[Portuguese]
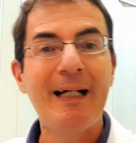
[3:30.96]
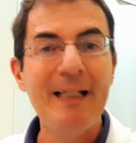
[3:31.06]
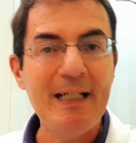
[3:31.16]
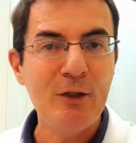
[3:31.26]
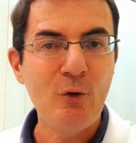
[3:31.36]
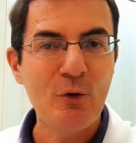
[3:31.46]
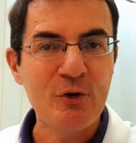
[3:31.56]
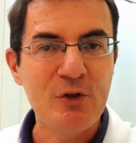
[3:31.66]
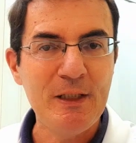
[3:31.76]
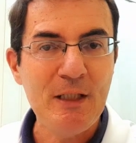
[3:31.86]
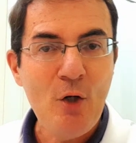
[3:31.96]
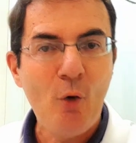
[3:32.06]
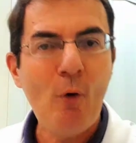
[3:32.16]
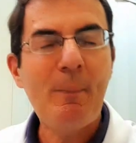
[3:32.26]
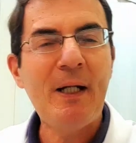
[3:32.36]
clique no curtir,
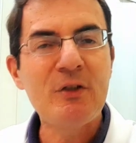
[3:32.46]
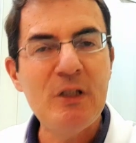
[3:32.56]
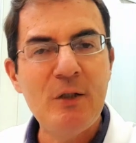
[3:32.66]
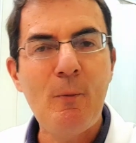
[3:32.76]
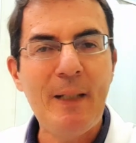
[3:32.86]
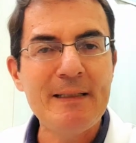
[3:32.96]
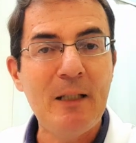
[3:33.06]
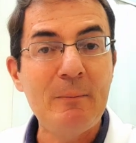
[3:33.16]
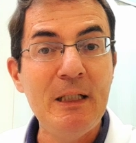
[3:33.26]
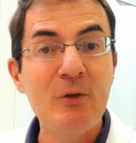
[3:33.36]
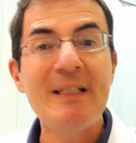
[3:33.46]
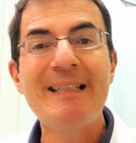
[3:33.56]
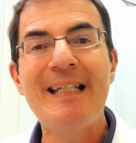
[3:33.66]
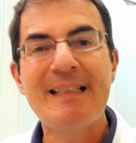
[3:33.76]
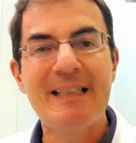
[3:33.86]
compartilhe com mais amigos e
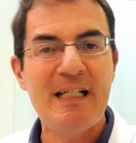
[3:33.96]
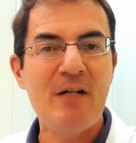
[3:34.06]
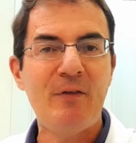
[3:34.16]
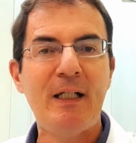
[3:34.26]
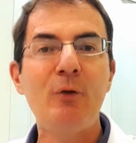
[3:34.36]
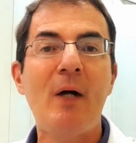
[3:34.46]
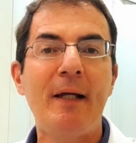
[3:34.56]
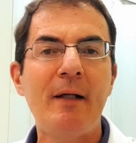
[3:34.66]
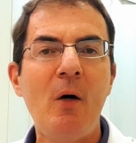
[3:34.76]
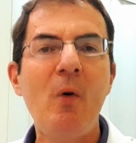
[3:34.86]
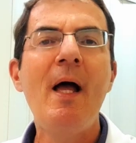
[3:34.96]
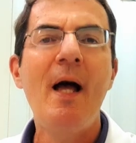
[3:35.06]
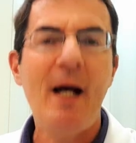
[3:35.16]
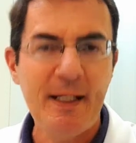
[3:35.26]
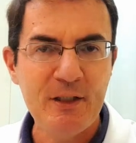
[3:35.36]
se inscreva aqui no canal
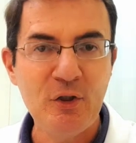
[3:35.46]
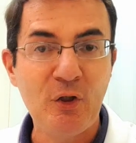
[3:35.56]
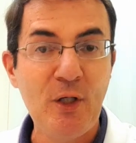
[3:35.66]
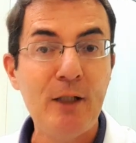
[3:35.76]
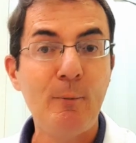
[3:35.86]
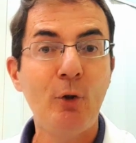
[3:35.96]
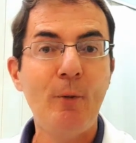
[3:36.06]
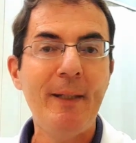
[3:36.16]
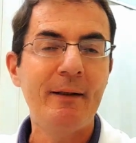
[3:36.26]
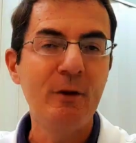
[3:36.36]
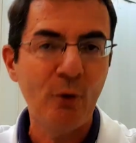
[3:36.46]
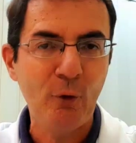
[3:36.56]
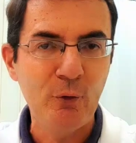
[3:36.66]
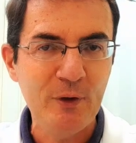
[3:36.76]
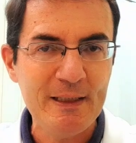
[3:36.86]
Área de Treino. Meu nome é
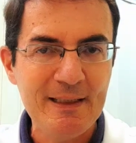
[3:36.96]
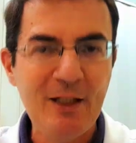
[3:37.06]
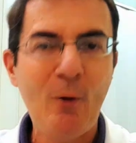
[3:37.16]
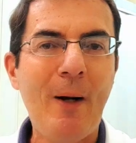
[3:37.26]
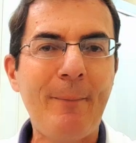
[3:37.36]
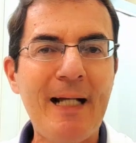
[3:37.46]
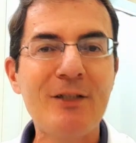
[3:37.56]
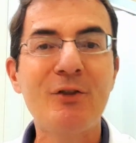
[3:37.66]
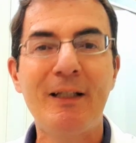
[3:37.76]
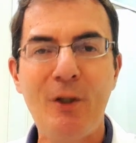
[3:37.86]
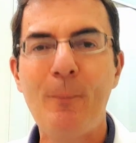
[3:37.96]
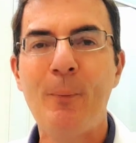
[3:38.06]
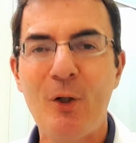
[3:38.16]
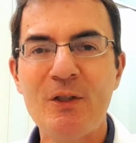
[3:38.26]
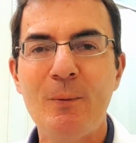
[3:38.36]
Newton Nunes. Um abraço, até o
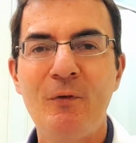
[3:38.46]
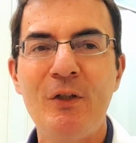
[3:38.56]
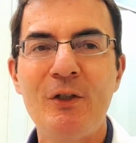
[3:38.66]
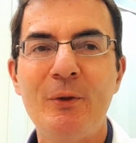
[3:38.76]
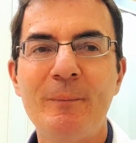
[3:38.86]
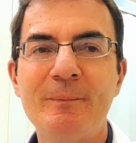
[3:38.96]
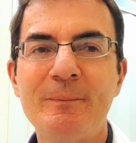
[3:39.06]
próximo vídeo.